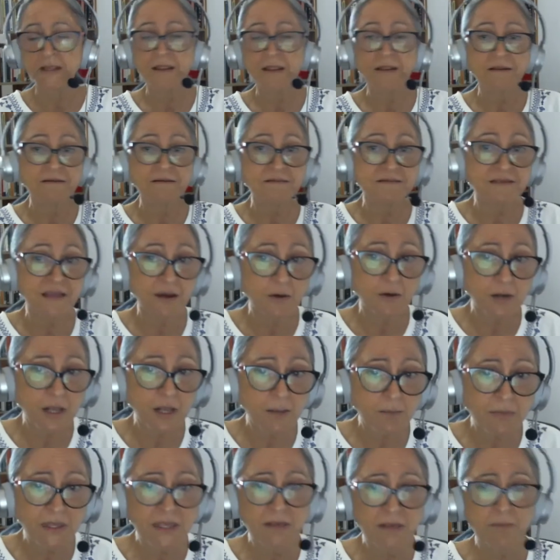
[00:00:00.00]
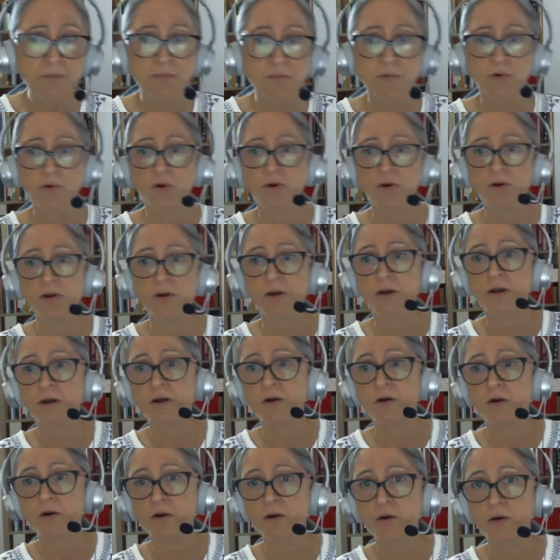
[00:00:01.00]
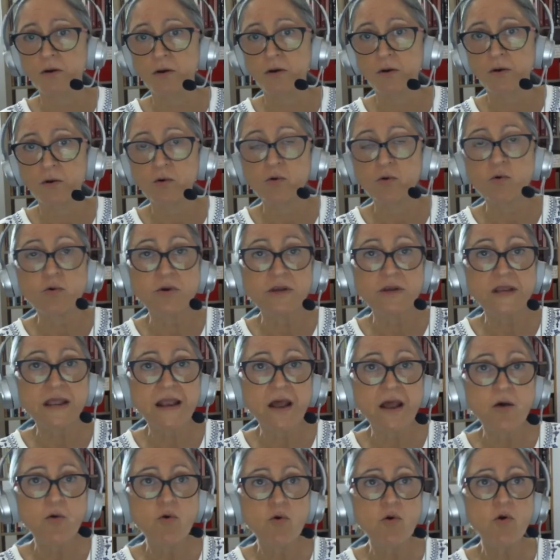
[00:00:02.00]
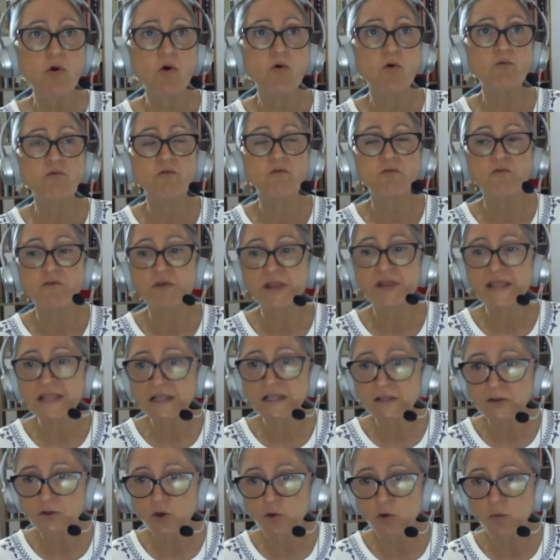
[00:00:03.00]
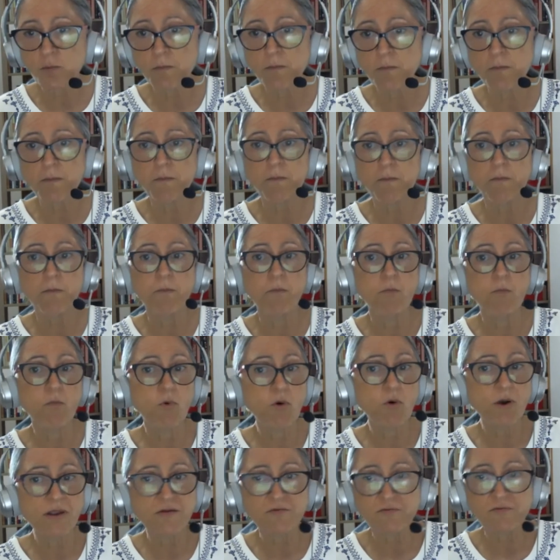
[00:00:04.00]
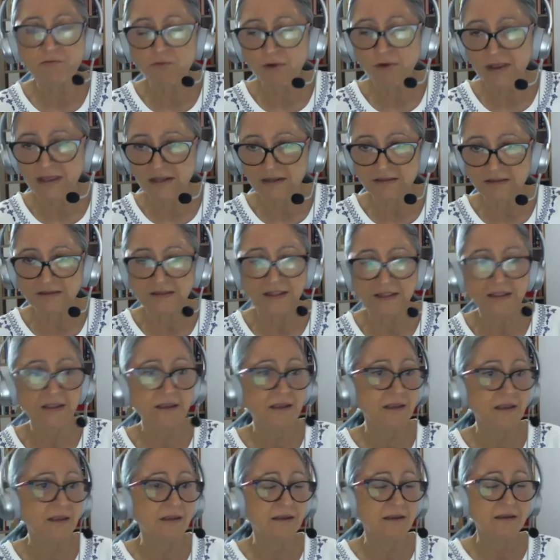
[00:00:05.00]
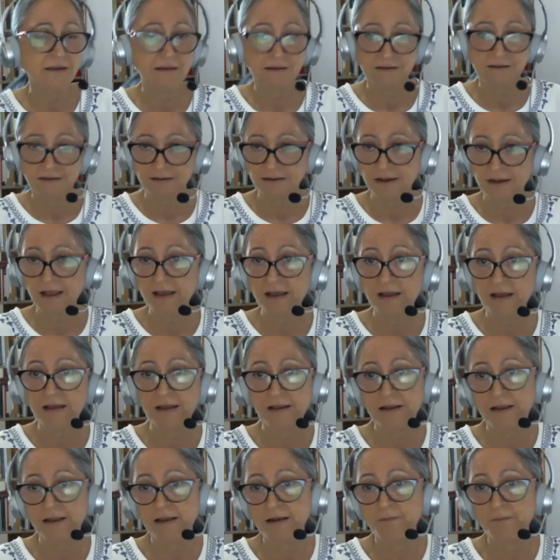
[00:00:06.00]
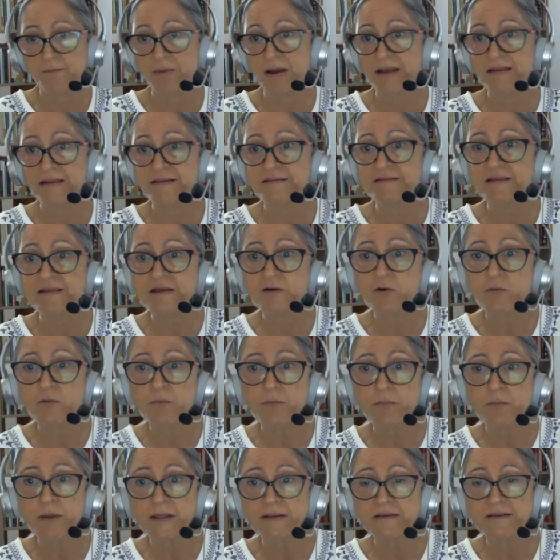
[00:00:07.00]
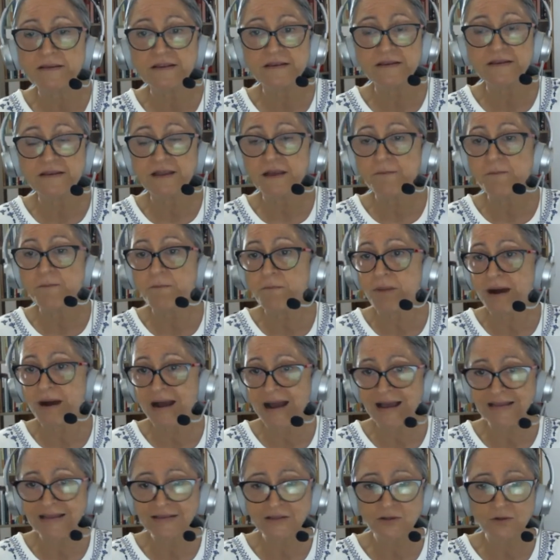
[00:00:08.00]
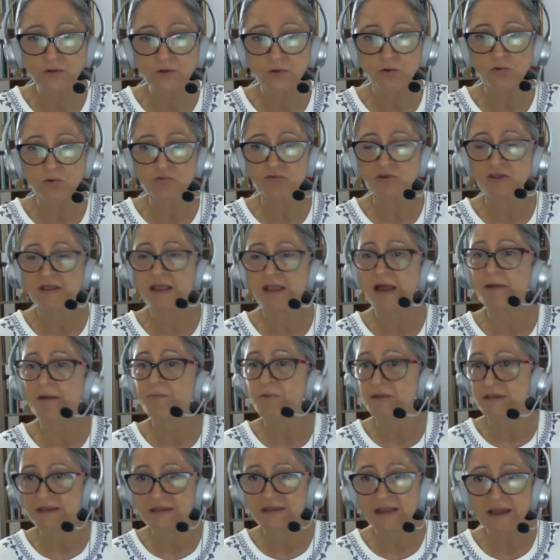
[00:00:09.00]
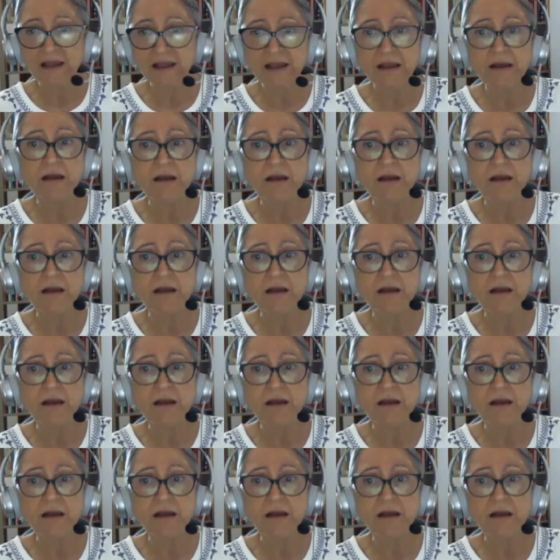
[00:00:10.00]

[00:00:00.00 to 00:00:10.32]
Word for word: Si ahora mismo ocurriera un conflicto muy fuerte, el país se competiría en bandos, habría